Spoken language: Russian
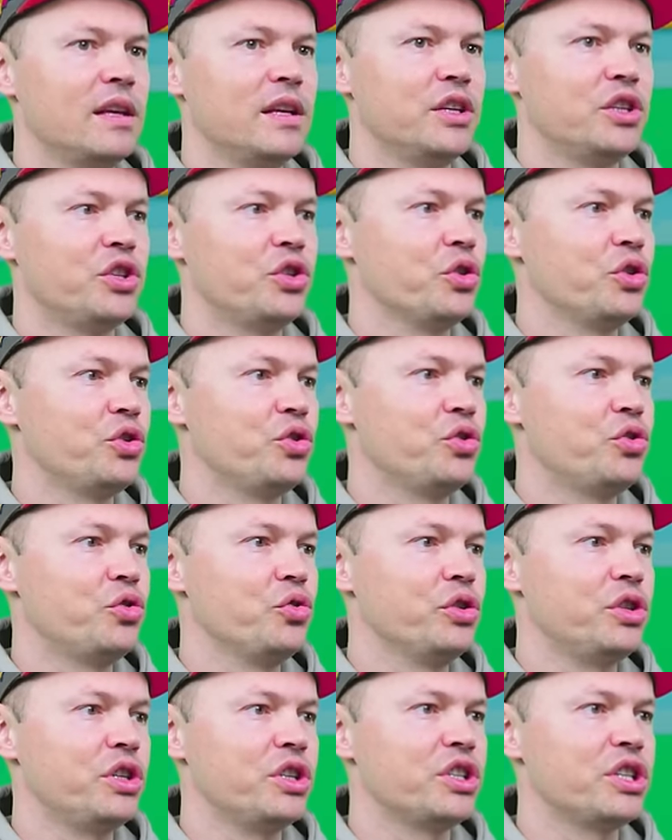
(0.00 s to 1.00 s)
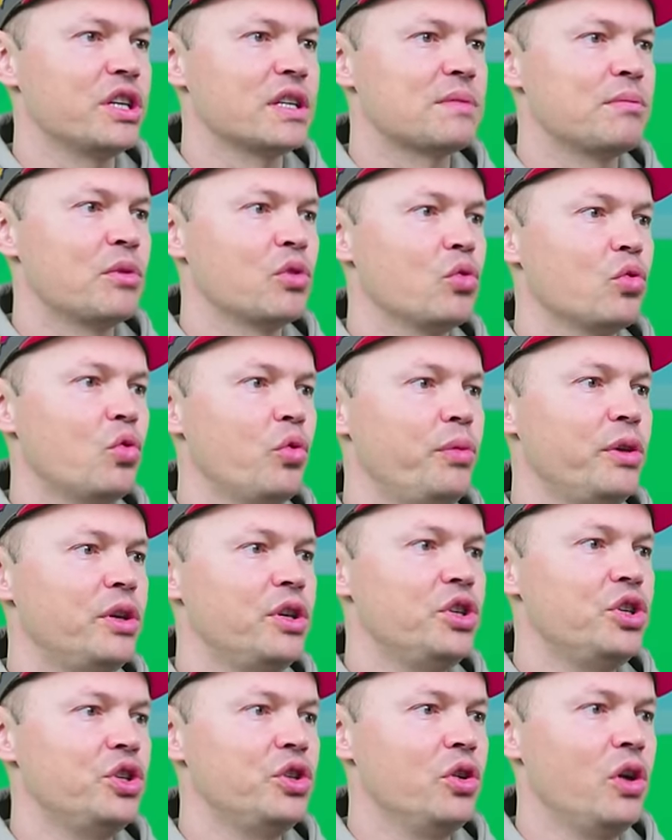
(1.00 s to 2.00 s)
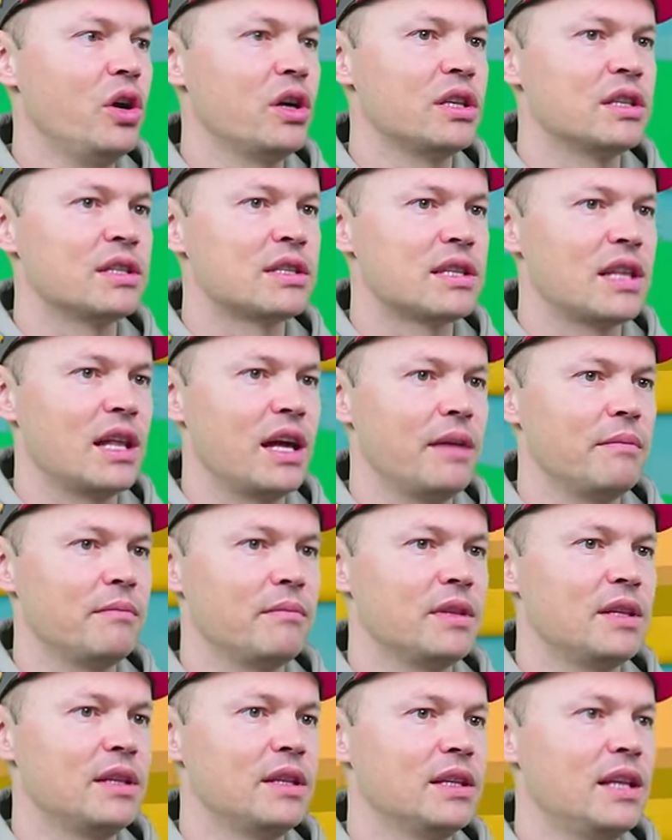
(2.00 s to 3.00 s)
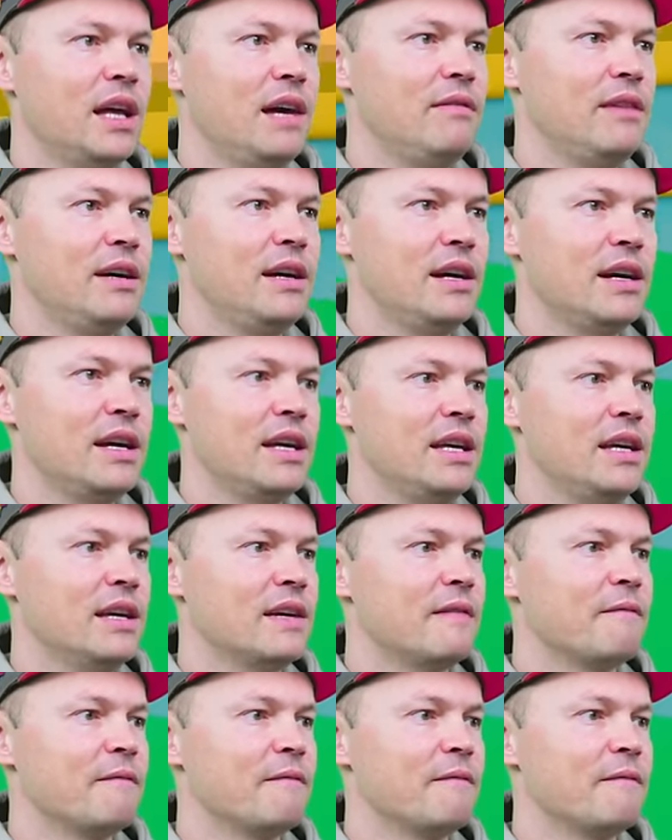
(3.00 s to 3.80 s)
Еще чуть-чуть, и сейчас могу купить еще один слайм. Давай.